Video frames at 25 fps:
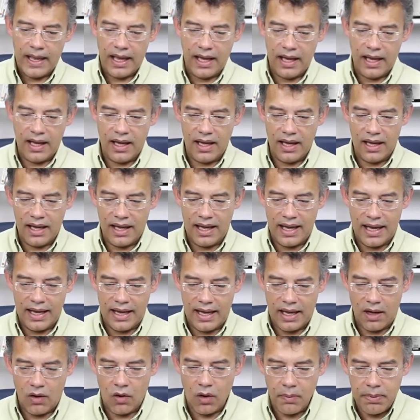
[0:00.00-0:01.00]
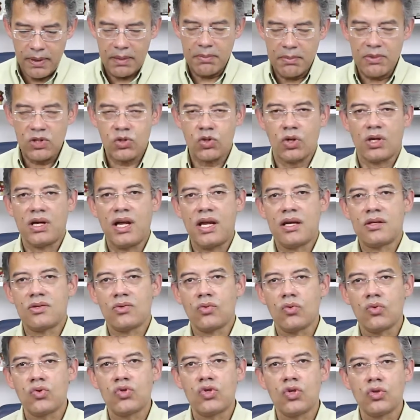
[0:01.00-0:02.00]
A, a obra missionária se
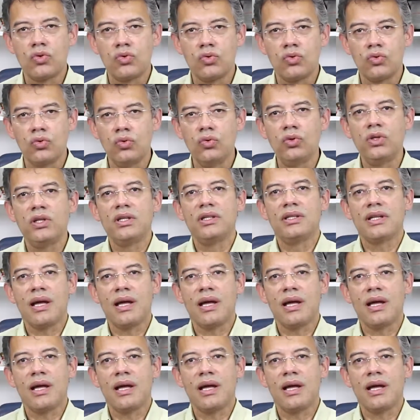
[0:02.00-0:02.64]
constitui